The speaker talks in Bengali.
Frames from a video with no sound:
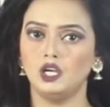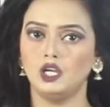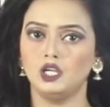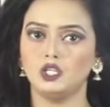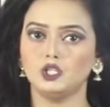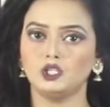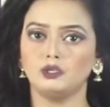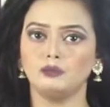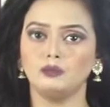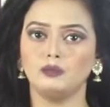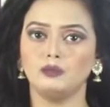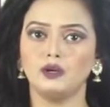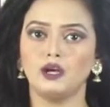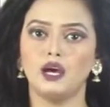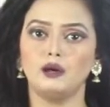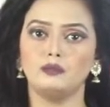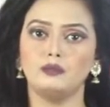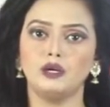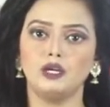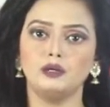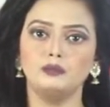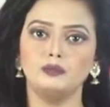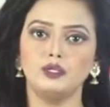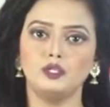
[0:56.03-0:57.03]
এসব
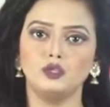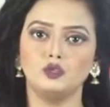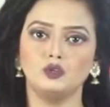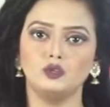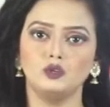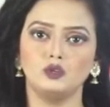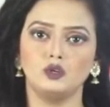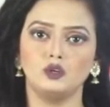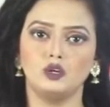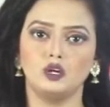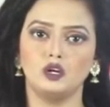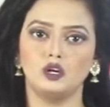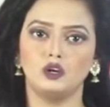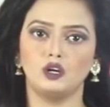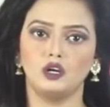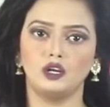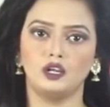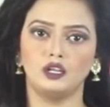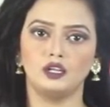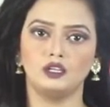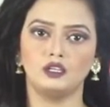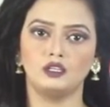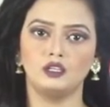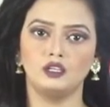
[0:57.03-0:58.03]
খাবার বিতরণ করা
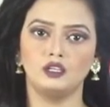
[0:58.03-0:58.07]
হয়